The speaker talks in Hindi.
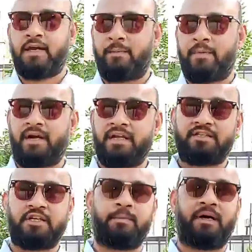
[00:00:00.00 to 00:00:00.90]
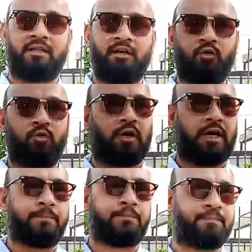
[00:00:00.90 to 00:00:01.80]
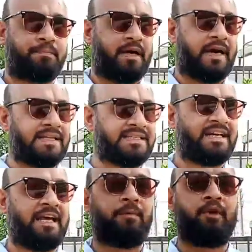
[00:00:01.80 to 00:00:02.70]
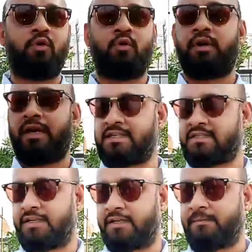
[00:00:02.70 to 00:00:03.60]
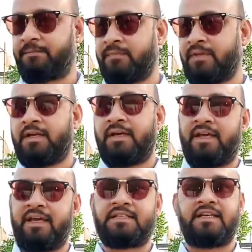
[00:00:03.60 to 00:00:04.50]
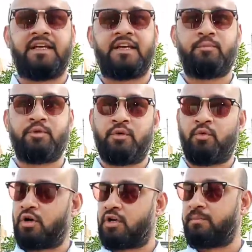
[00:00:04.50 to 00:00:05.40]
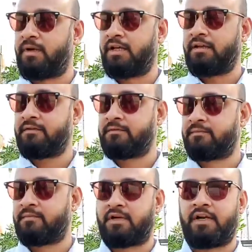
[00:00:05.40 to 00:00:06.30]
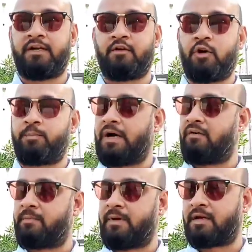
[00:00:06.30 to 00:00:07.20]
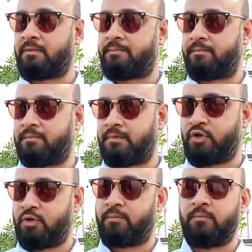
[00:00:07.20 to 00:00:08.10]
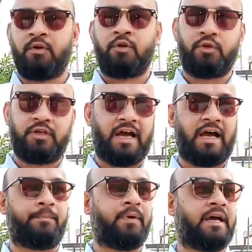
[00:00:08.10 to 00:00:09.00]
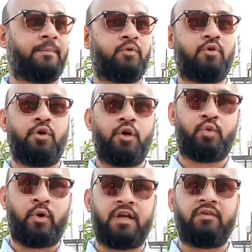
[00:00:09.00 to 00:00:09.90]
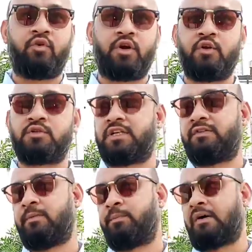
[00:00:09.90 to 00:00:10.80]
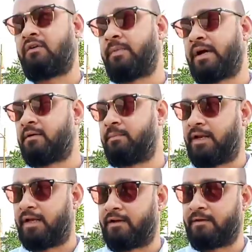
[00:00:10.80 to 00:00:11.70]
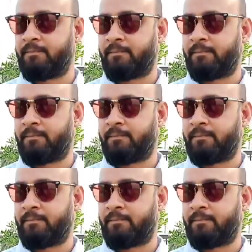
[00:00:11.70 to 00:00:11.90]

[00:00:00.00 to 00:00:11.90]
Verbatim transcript: एम्यूनिटीज़ की बात करूँ आप आज के टाइम में लोगों को क्या चाहिए एक चाहिए कि मुझे वाटर मिले राइट और पावर बैकअप यू नो तो यहाँ पे आपको ट्वेंटी फोर इंटू सेवन पावर बैकअप मिलेगा